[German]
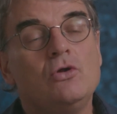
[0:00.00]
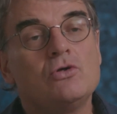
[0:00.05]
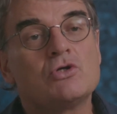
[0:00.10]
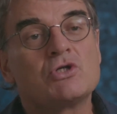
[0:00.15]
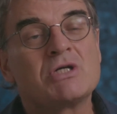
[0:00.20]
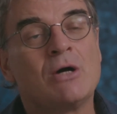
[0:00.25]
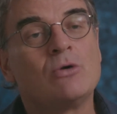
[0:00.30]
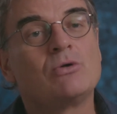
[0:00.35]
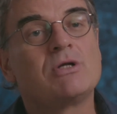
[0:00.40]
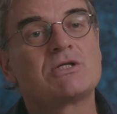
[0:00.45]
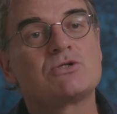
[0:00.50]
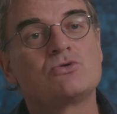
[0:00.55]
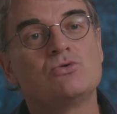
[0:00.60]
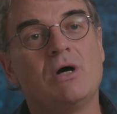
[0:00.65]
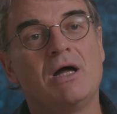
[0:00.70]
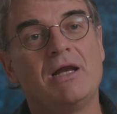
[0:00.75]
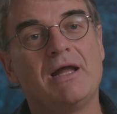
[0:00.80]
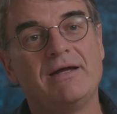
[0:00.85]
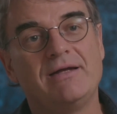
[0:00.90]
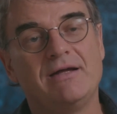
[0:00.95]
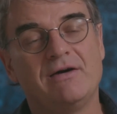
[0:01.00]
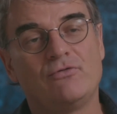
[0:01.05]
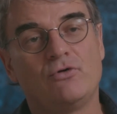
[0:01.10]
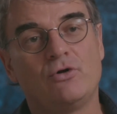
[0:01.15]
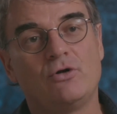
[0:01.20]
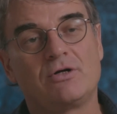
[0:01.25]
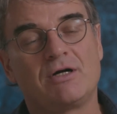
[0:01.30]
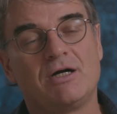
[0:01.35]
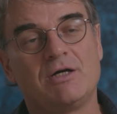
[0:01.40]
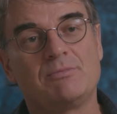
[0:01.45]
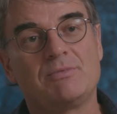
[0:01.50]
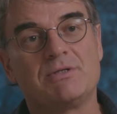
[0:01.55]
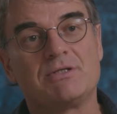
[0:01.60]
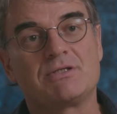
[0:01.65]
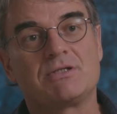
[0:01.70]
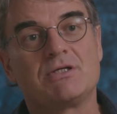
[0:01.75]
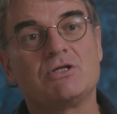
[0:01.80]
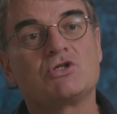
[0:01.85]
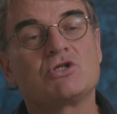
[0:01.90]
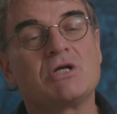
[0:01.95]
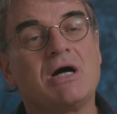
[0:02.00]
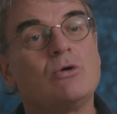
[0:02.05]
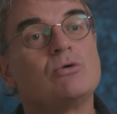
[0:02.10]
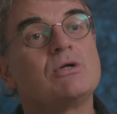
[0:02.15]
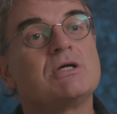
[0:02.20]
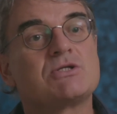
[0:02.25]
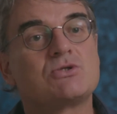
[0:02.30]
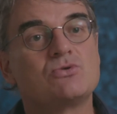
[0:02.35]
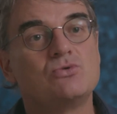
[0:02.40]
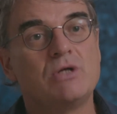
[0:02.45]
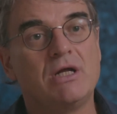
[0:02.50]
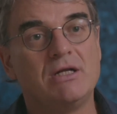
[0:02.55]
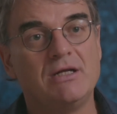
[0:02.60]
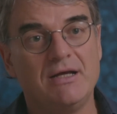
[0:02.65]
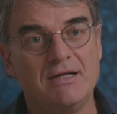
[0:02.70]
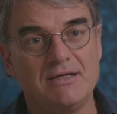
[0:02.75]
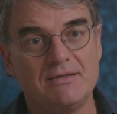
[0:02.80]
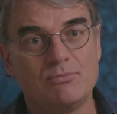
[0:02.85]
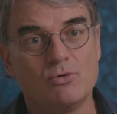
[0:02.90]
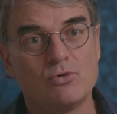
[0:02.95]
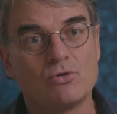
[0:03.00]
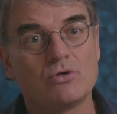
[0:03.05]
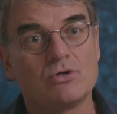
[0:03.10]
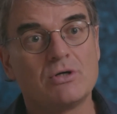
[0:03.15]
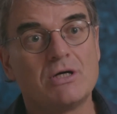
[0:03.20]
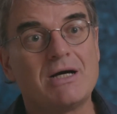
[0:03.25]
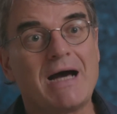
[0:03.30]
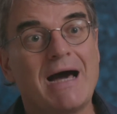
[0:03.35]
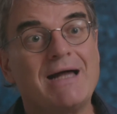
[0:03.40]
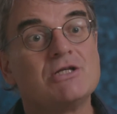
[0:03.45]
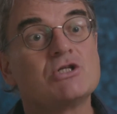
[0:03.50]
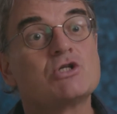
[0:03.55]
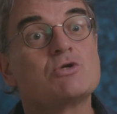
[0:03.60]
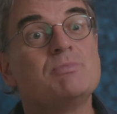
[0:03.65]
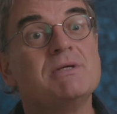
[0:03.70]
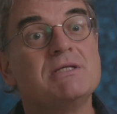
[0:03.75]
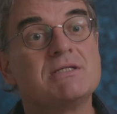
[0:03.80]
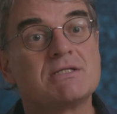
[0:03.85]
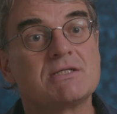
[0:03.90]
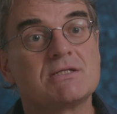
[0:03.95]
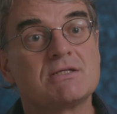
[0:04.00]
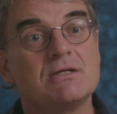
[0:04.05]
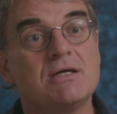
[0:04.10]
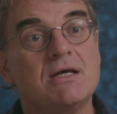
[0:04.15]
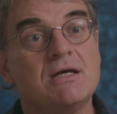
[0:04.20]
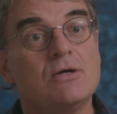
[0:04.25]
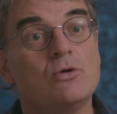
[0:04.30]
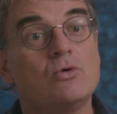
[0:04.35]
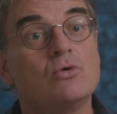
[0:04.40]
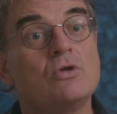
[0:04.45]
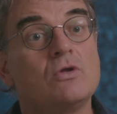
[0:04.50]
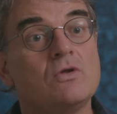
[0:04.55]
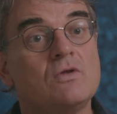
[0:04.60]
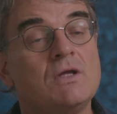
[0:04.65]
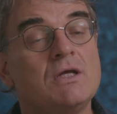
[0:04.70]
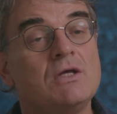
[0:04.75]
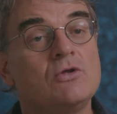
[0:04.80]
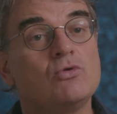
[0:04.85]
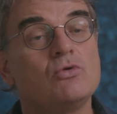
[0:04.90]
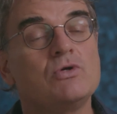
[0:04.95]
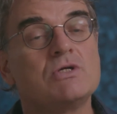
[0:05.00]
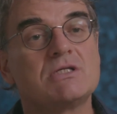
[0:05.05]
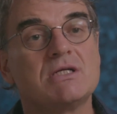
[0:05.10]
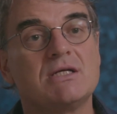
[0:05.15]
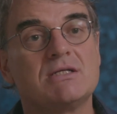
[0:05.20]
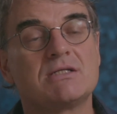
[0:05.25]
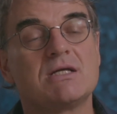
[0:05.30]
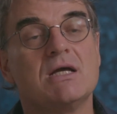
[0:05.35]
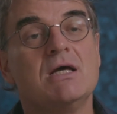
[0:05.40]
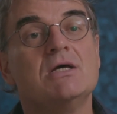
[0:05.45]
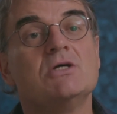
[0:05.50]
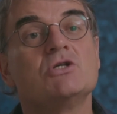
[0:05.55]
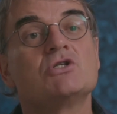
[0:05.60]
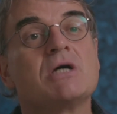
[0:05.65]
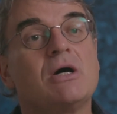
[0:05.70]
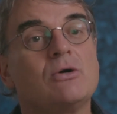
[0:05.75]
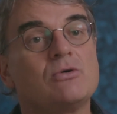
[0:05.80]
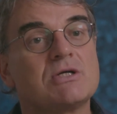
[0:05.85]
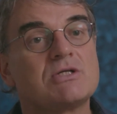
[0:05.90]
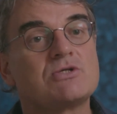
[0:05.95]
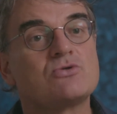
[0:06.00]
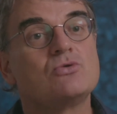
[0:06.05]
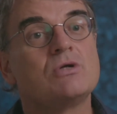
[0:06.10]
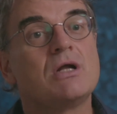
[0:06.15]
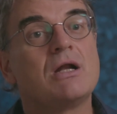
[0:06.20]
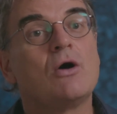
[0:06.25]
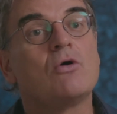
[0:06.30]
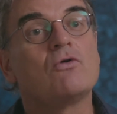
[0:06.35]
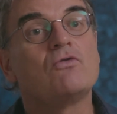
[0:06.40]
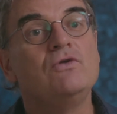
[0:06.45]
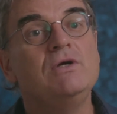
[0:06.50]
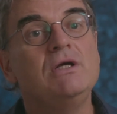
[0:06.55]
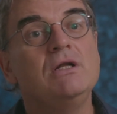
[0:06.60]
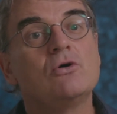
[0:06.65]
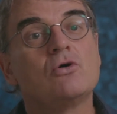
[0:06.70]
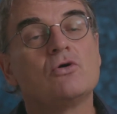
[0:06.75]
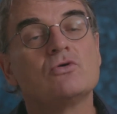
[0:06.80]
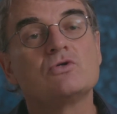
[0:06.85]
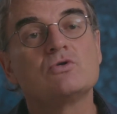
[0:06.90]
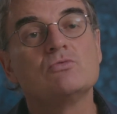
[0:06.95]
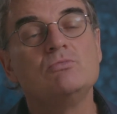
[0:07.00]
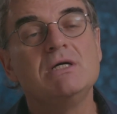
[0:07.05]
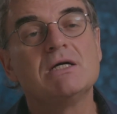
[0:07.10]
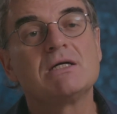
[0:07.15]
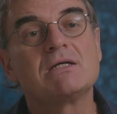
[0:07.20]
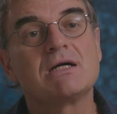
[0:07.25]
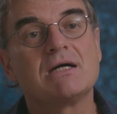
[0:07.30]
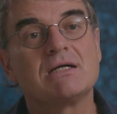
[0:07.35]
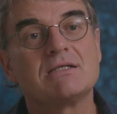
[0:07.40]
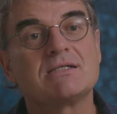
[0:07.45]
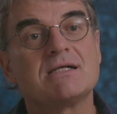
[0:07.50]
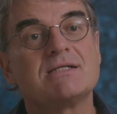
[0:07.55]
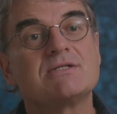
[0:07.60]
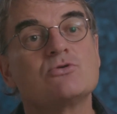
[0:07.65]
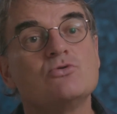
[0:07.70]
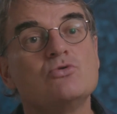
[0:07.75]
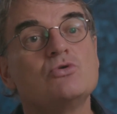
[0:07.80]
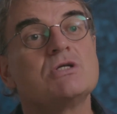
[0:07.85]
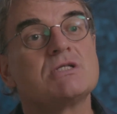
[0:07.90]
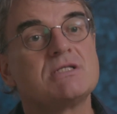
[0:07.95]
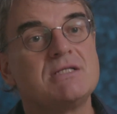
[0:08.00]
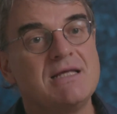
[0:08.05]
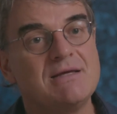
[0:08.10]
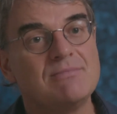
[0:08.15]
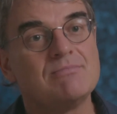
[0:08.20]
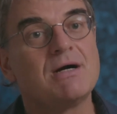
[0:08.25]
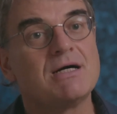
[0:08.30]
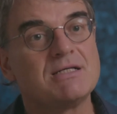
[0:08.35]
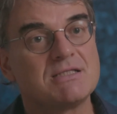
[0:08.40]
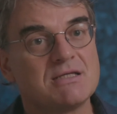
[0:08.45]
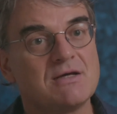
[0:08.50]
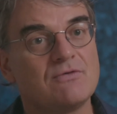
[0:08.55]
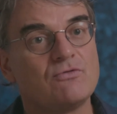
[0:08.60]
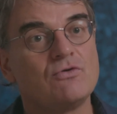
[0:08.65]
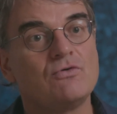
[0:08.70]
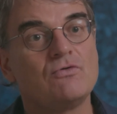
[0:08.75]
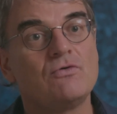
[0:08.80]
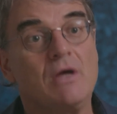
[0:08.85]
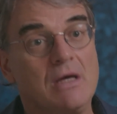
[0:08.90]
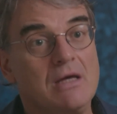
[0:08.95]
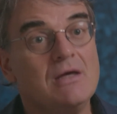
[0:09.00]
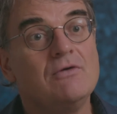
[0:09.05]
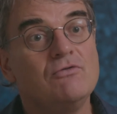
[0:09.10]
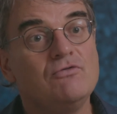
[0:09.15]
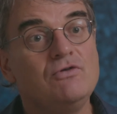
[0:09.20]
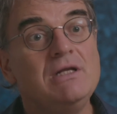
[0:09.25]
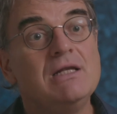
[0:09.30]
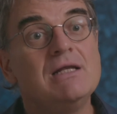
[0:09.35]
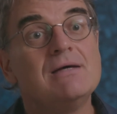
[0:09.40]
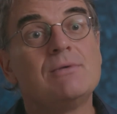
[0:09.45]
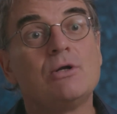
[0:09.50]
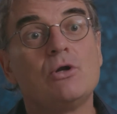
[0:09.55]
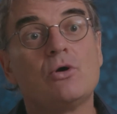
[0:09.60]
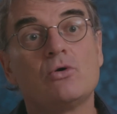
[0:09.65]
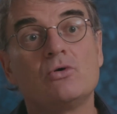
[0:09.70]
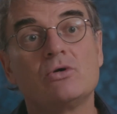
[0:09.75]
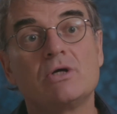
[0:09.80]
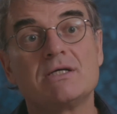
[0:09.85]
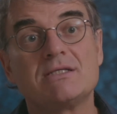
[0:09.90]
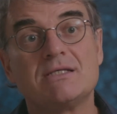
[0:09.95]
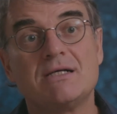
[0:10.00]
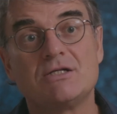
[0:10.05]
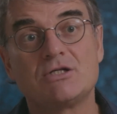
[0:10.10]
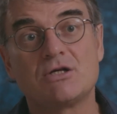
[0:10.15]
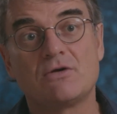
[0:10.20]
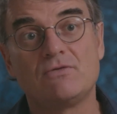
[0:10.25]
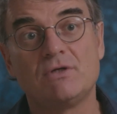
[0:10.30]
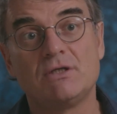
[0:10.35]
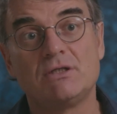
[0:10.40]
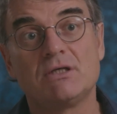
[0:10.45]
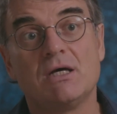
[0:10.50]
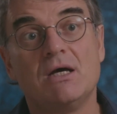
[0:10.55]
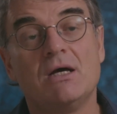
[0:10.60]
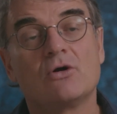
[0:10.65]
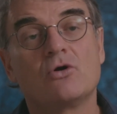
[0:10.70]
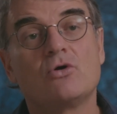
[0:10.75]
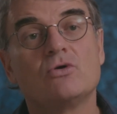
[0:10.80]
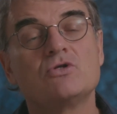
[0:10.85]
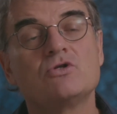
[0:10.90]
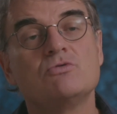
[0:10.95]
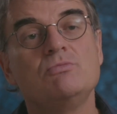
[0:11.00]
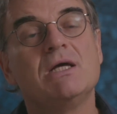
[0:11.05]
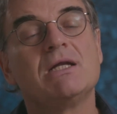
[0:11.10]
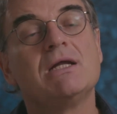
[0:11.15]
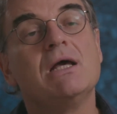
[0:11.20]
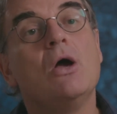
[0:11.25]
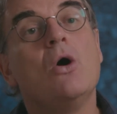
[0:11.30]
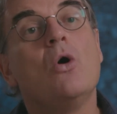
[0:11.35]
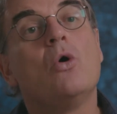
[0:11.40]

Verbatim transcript: Schau, dass du allein erfolgreich bist. Schau, dass du deine Ellbogen anspitzt äh, und dich durchsetzt. Schau, dass du dann auch viel konsumieren kannst. Also gutes Leben heißt ja für viele immer noch und gesellschaftlich konsumieren.